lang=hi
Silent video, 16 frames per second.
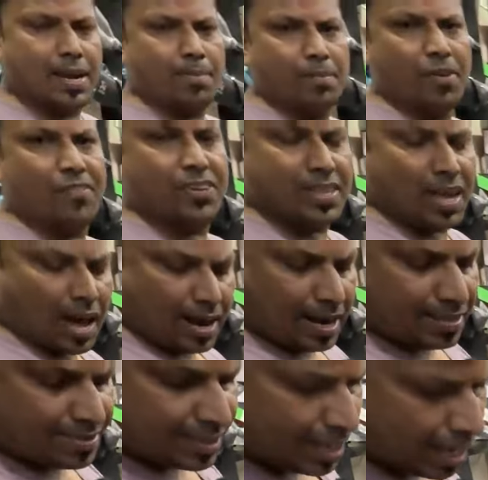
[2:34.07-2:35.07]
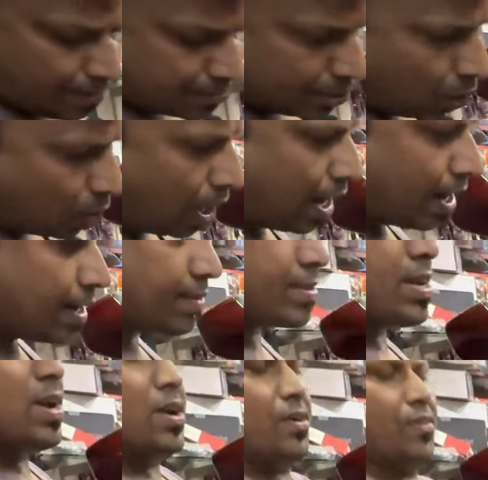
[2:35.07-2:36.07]
हमने विद हारनेस ये है विदाउट हारनेस
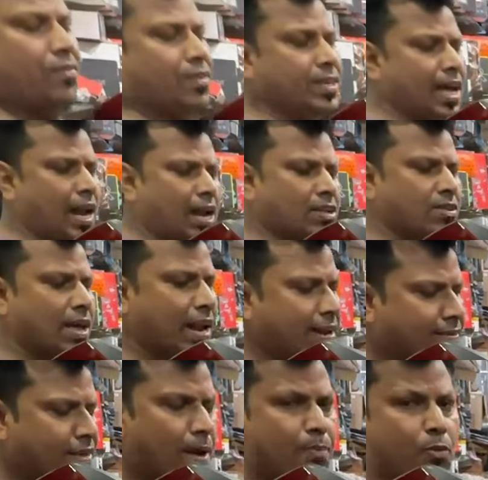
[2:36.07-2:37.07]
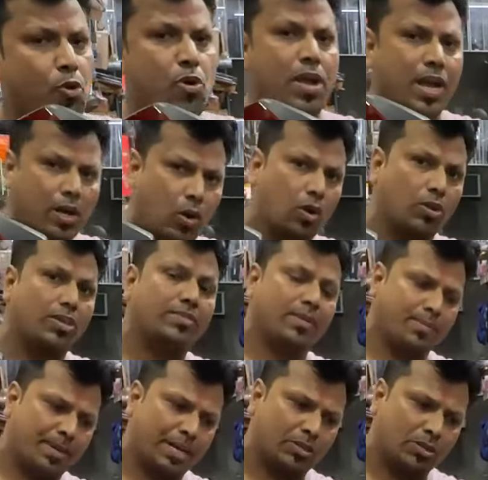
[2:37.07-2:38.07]
विद हारनेस हारनेस का आपको एक लॉजिक
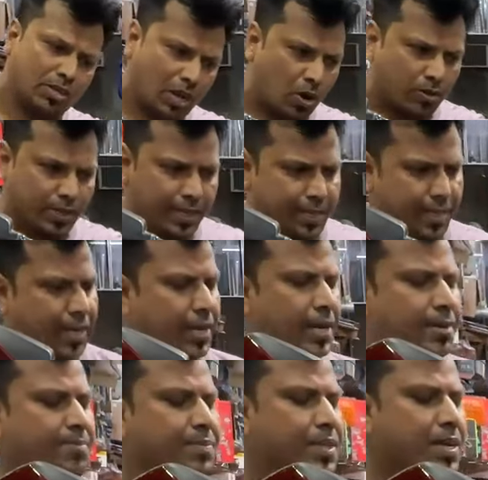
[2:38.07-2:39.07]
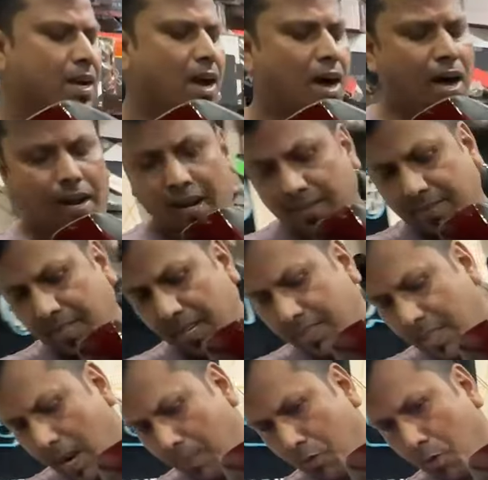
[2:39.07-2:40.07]
समझाया था क्या होता है ये देखिए हारनेस के
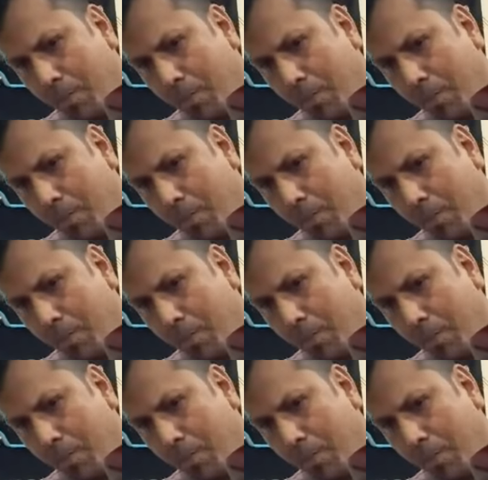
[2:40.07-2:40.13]
अंदर आपको